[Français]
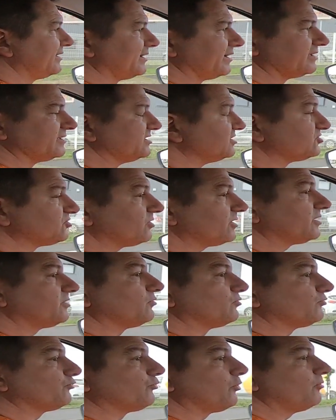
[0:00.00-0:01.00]
il y a des gens, ils
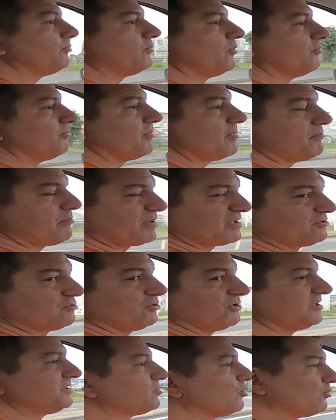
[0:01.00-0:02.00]
consomment même pas de
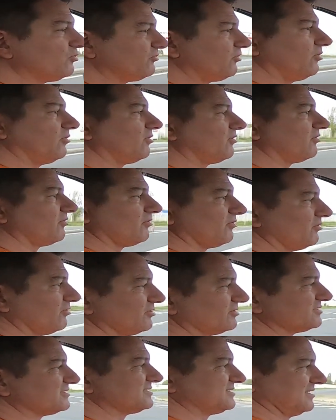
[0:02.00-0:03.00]
litres au 100. Hein.
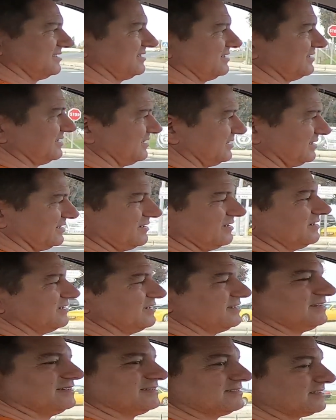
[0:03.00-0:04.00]
c'est
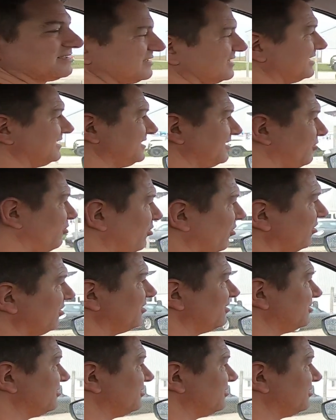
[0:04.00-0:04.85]
délirant